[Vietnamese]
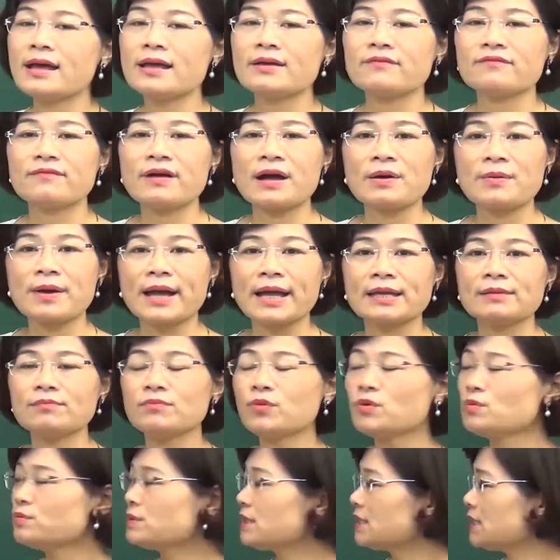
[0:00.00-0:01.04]
vào ngày
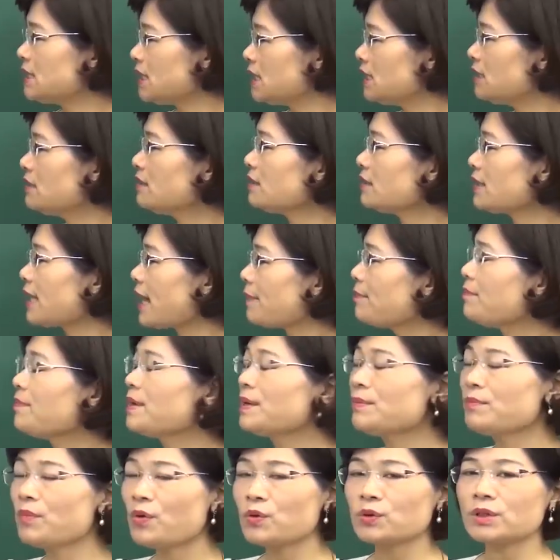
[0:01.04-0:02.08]
mùng 9 tháng
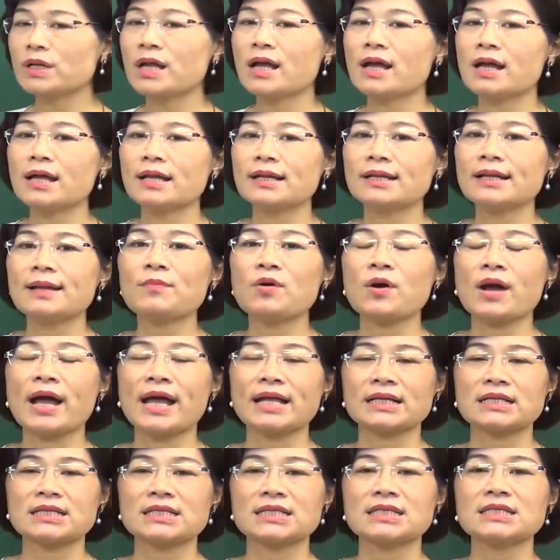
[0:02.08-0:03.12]
11 năm
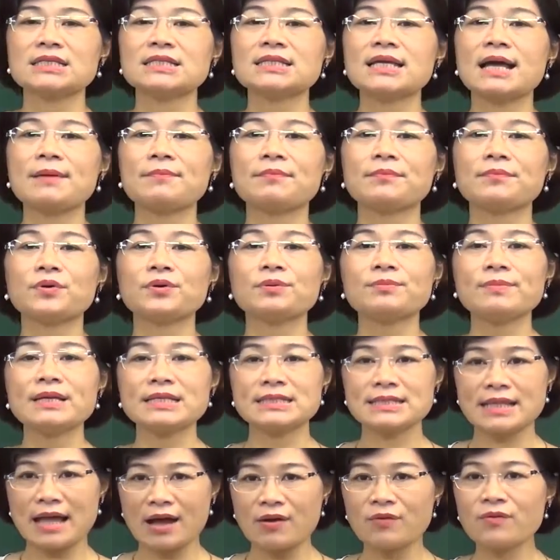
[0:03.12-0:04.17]

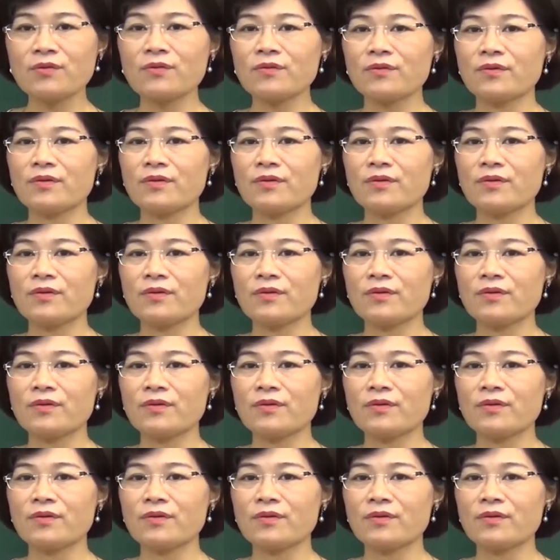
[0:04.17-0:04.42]
1946